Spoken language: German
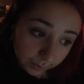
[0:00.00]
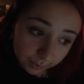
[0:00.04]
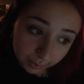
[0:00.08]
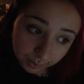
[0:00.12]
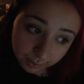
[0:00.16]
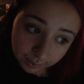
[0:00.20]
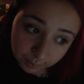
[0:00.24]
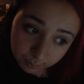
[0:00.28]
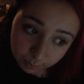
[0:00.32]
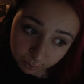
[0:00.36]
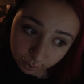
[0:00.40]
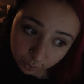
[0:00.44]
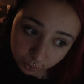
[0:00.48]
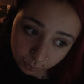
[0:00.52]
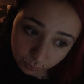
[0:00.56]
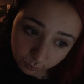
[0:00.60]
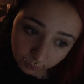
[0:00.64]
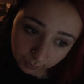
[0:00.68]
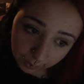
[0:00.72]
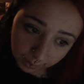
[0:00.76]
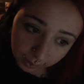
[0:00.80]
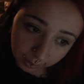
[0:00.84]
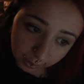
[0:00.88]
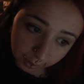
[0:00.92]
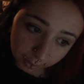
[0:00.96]
das wird
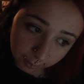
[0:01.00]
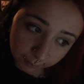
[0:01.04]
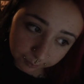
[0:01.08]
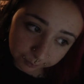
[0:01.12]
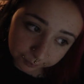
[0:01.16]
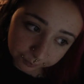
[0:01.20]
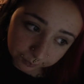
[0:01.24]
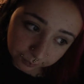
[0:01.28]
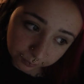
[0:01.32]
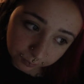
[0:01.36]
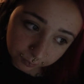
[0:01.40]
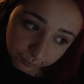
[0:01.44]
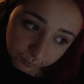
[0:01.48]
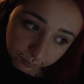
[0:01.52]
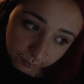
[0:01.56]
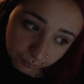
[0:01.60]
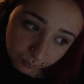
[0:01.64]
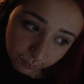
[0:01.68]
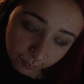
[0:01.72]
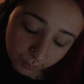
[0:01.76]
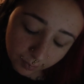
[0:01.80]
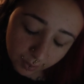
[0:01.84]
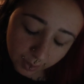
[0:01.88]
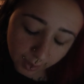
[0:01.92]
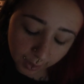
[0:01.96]
schon weggehen.
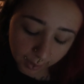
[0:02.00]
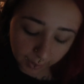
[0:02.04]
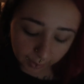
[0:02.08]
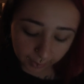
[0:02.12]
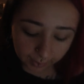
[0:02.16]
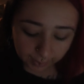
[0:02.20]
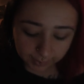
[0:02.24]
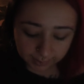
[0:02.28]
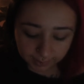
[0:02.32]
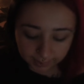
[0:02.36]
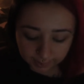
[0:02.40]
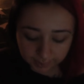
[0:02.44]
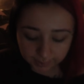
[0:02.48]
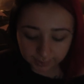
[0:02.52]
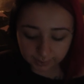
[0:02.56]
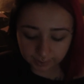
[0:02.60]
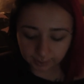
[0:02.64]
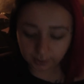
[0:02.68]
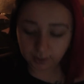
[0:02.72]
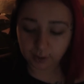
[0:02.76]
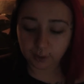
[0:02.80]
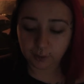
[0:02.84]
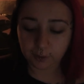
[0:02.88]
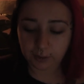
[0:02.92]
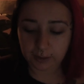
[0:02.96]
Es ist
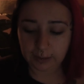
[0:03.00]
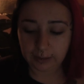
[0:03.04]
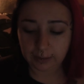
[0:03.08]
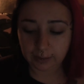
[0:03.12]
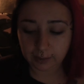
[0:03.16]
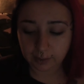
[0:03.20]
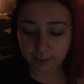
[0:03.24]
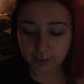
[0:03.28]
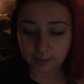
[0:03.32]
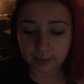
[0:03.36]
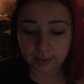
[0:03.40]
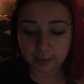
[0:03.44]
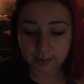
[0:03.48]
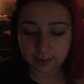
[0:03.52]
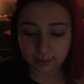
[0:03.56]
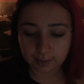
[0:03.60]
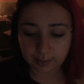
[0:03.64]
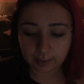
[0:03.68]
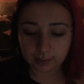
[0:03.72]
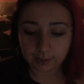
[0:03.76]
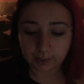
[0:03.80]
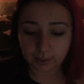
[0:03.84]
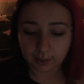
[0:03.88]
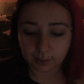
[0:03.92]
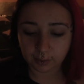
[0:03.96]
traurig, es ist
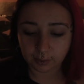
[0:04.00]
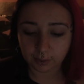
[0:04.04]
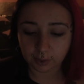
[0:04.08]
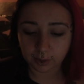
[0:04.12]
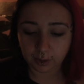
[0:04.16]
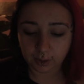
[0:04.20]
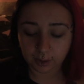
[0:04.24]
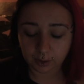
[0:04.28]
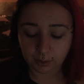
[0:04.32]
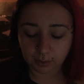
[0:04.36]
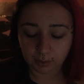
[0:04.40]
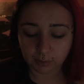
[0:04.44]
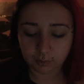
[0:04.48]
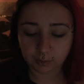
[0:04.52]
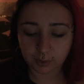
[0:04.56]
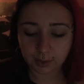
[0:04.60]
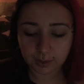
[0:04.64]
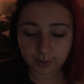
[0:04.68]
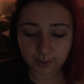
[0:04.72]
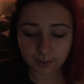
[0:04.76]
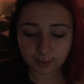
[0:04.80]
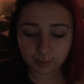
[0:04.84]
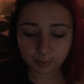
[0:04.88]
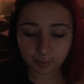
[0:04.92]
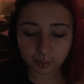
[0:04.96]
sehr traurig.
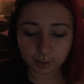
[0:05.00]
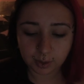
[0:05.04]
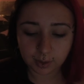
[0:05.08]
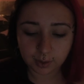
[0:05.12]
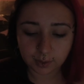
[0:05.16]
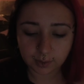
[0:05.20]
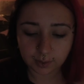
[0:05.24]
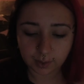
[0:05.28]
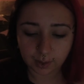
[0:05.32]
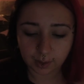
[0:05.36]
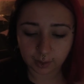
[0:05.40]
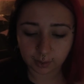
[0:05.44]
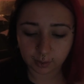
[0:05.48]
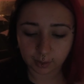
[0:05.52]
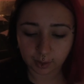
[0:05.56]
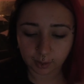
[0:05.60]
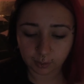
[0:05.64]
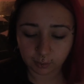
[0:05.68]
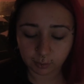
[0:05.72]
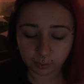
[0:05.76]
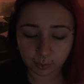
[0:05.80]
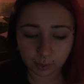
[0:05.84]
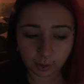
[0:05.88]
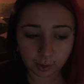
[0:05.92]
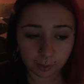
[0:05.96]
Rest in Peace,
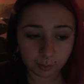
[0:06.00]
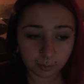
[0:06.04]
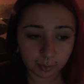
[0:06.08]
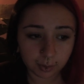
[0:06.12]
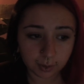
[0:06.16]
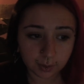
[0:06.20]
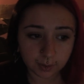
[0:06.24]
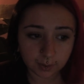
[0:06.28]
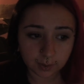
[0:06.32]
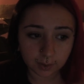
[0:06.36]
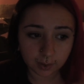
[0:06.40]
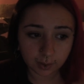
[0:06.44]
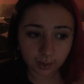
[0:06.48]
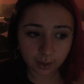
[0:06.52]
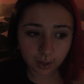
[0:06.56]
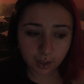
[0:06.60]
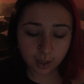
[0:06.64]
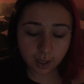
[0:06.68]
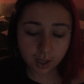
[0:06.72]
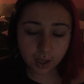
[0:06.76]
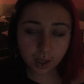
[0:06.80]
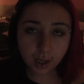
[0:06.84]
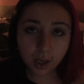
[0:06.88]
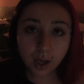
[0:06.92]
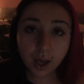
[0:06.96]
Augenbrauenpiercing.
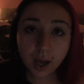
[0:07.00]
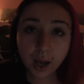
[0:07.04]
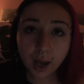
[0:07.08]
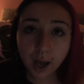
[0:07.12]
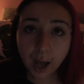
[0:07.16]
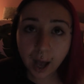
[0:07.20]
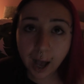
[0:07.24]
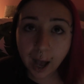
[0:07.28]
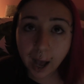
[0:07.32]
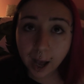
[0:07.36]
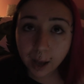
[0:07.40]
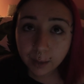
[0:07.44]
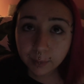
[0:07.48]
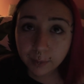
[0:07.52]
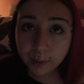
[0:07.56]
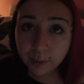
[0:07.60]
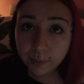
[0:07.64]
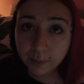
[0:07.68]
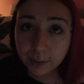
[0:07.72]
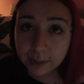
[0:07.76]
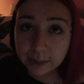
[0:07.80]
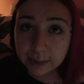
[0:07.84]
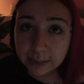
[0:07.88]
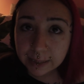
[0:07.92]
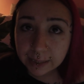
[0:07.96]
Aber
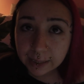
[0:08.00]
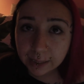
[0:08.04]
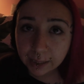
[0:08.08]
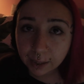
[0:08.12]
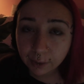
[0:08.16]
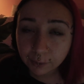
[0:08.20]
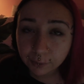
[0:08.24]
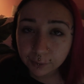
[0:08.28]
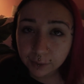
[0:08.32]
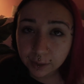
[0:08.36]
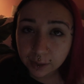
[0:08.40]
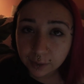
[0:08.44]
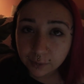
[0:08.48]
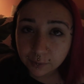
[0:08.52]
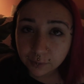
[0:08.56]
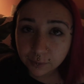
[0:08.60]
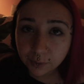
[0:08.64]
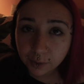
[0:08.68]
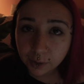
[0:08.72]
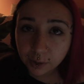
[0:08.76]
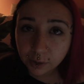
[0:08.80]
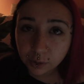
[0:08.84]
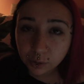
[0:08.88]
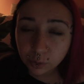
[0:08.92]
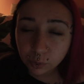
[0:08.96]
was ich auf jeden
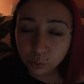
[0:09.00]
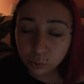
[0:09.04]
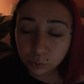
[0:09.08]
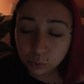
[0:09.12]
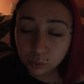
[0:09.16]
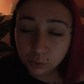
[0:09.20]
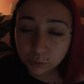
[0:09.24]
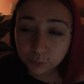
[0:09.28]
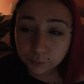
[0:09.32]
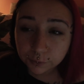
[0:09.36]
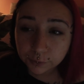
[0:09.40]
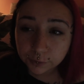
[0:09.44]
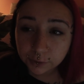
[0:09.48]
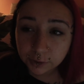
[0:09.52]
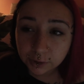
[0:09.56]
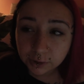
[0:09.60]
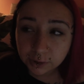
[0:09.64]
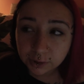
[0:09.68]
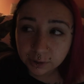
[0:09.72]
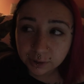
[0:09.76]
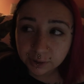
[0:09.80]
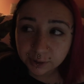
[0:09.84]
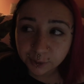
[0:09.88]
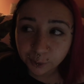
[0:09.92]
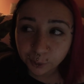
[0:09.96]
Fall cool
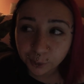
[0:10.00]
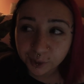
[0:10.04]
finde,